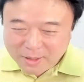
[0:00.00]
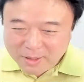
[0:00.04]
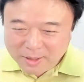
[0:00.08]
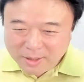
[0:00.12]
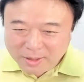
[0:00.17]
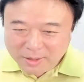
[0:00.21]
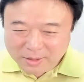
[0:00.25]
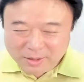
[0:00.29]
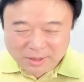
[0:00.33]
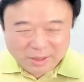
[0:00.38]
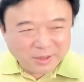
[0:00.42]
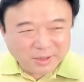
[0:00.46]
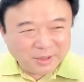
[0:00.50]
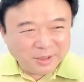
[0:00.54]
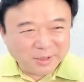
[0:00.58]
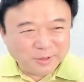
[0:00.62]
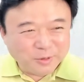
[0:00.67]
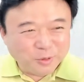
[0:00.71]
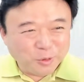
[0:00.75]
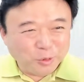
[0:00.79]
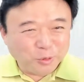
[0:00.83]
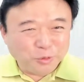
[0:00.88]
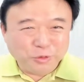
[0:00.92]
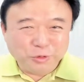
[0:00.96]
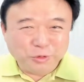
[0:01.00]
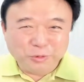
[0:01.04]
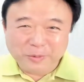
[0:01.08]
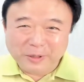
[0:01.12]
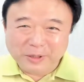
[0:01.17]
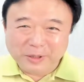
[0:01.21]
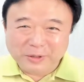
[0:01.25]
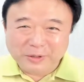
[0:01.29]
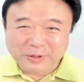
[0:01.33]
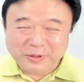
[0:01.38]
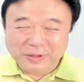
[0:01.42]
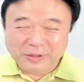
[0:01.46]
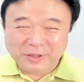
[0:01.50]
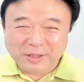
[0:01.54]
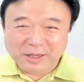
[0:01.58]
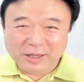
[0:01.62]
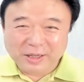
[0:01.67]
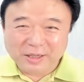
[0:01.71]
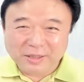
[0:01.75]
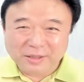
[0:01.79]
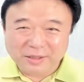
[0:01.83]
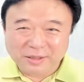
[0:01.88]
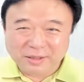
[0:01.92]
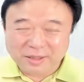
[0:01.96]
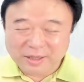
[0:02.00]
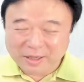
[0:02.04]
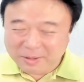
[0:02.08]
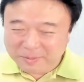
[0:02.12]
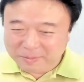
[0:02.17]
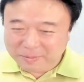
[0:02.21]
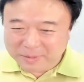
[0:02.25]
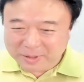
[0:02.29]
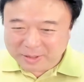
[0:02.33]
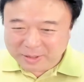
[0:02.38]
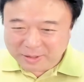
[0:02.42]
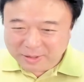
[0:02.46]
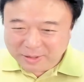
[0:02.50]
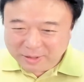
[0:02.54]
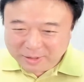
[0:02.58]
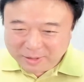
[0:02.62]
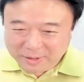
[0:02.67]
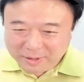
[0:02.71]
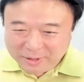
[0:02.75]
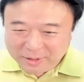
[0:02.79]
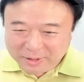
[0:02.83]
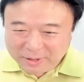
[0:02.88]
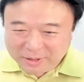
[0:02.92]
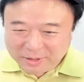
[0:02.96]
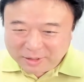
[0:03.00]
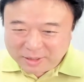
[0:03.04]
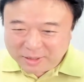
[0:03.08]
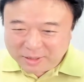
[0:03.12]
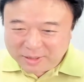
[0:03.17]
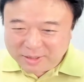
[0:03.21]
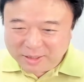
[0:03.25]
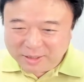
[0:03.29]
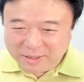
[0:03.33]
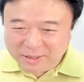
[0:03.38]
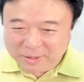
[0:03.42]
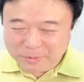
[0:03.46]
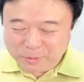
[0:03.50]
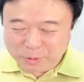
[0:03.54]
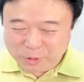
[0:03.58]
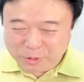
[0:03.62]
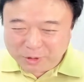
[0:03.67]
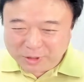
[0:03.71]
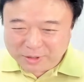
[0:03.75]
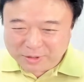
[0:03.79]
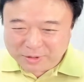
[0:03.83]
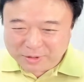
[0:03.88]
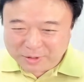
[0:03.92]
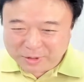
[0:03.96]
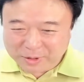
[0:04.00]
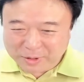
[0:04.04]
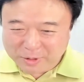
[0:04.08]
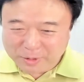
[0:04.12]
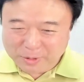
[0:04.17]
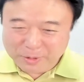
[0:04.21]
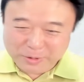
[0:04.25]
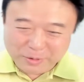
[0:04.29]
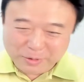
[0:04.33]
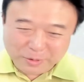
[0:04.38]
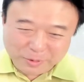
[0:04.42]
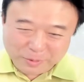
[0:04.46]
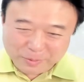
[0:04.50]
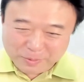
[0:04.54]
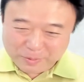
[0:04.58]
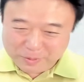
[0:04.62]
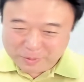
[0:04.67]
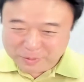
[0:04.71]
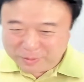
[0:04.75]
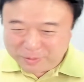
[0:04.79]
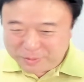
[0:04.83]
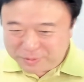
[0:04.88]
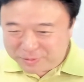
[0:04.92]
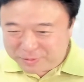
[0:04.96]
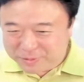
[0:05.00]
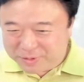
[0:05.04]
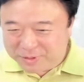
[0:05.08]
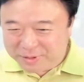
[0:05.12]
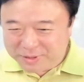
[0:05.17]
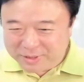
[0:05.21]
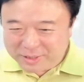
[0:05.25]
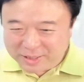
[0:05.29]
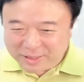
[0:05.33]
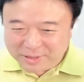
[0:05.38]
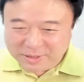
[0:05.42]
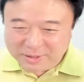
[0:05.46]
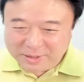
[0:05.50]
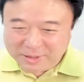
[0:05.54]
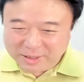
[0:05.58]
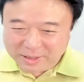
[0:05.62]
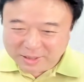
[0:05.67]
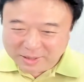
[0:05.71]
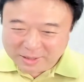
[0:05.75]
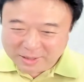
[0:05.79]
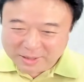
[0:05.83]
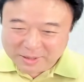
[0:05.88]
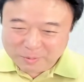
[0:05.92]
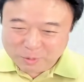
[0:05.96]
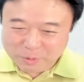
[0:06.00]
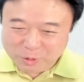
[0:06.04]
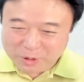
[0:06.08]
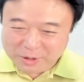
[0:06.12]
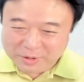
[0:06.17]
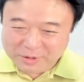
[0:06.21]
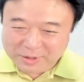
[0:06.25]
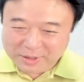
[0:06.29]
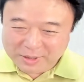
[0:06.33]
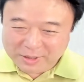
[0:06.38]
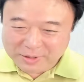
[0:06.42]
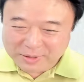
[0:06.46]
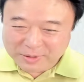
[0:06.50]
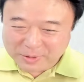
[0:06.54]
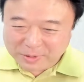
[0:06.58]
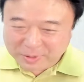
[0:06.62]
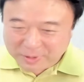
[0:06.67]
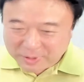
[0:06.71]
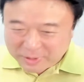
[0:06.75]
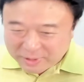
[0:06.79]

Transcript: 제 직속 후배였는데 그 타임반 잘 사나 모르겠어. 아 그놈도 야신 가니까 뭐가 되겠죠.